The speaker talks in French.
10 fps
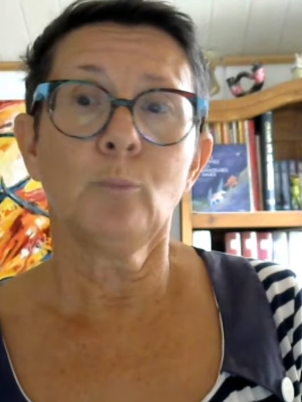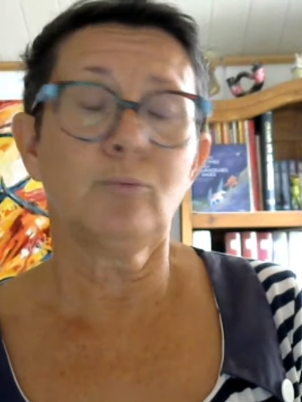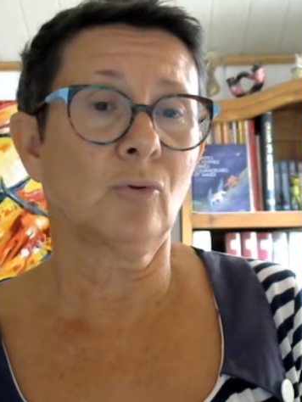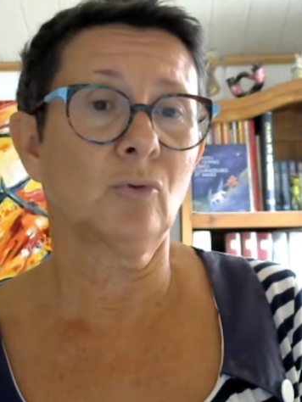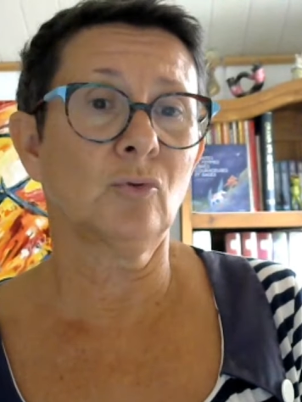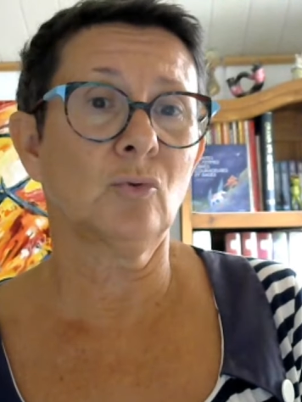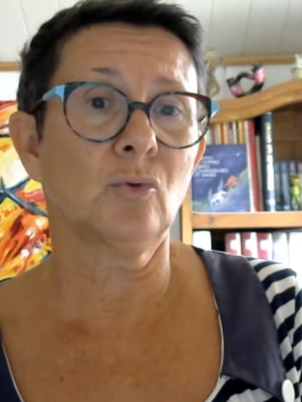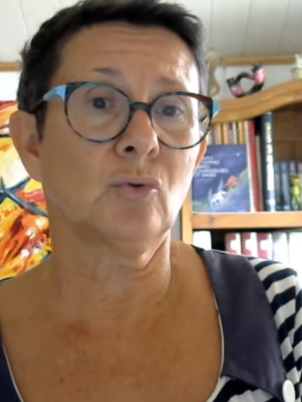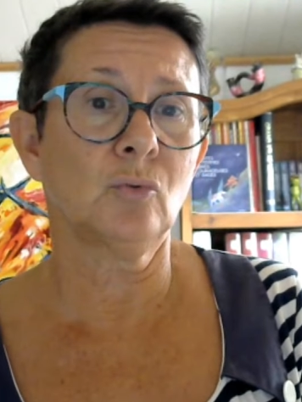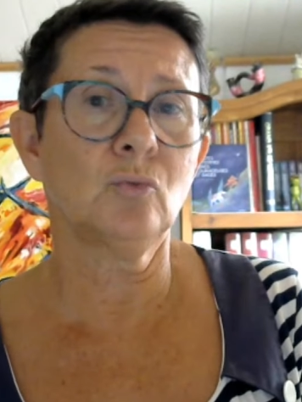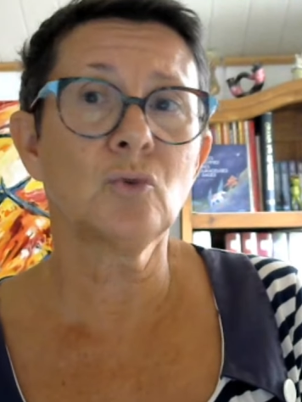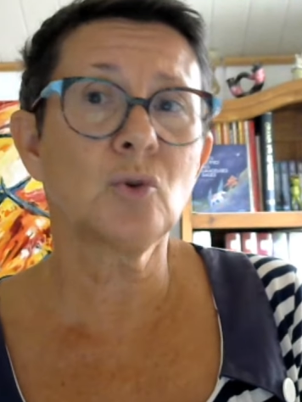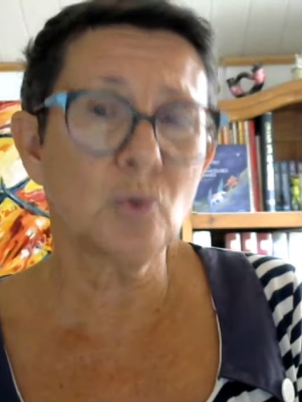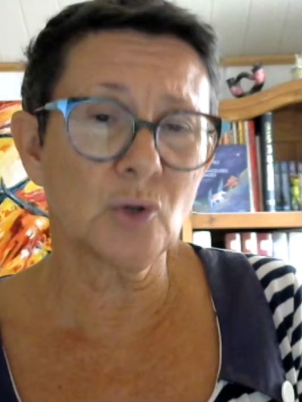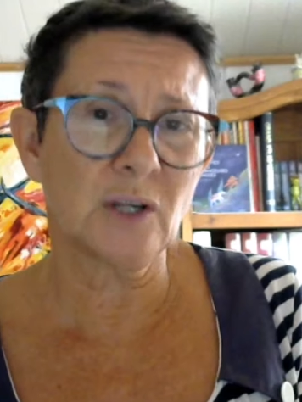pour nous
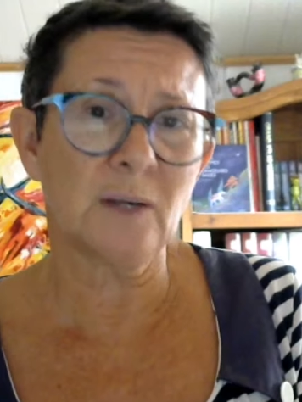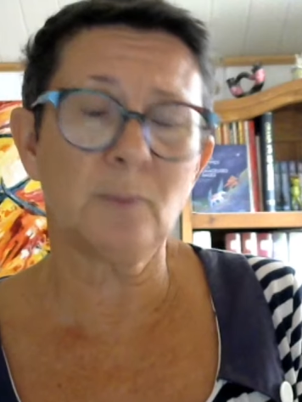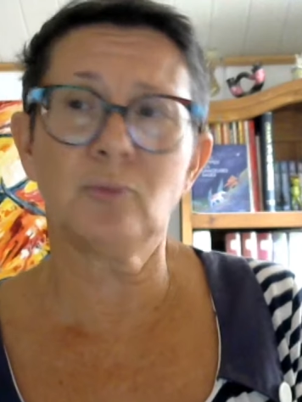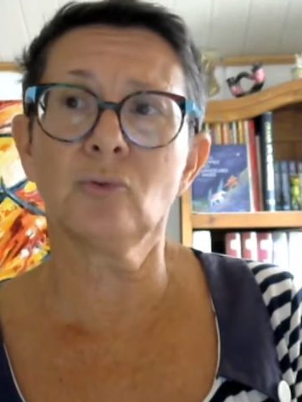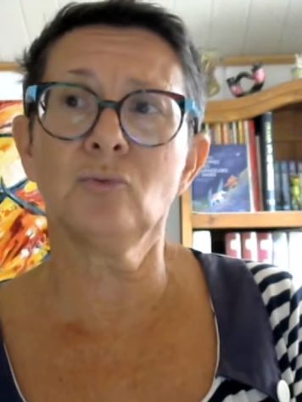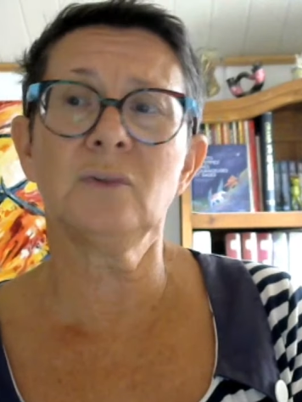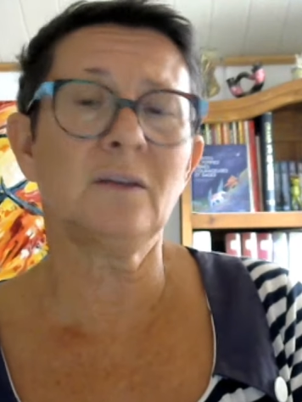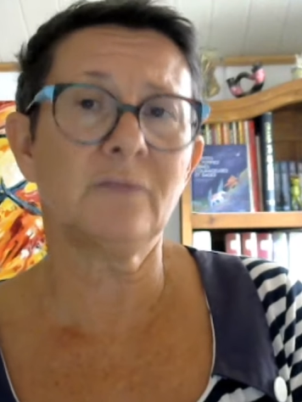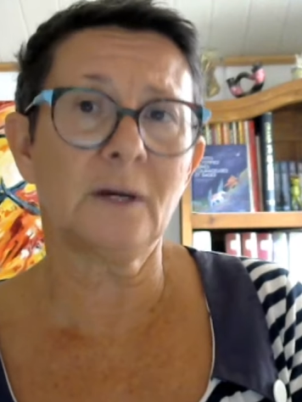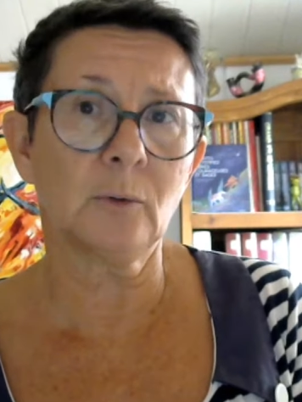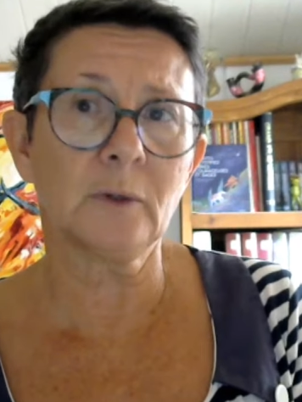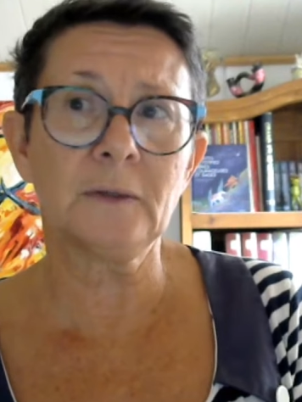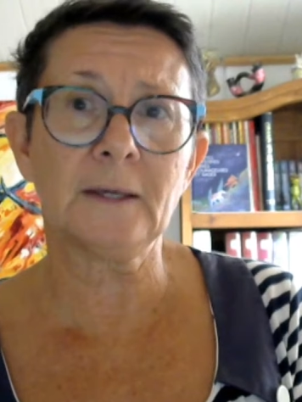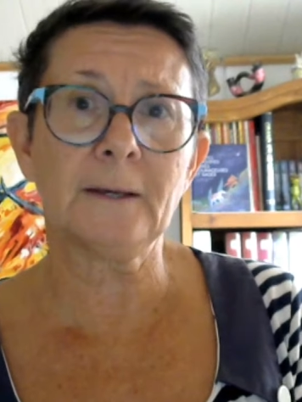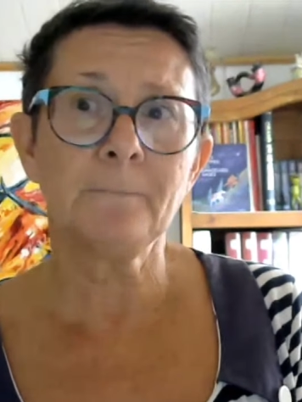juger, pour nous
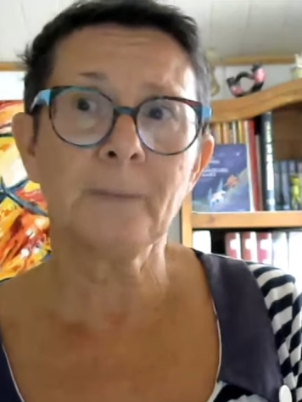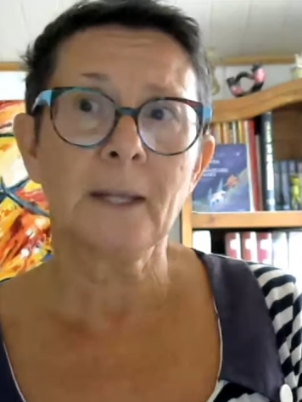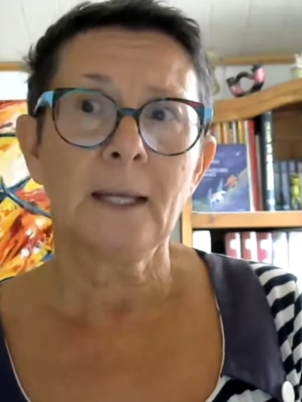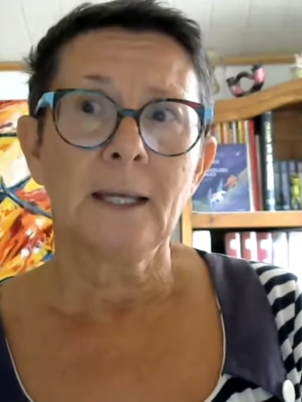dévaloriser.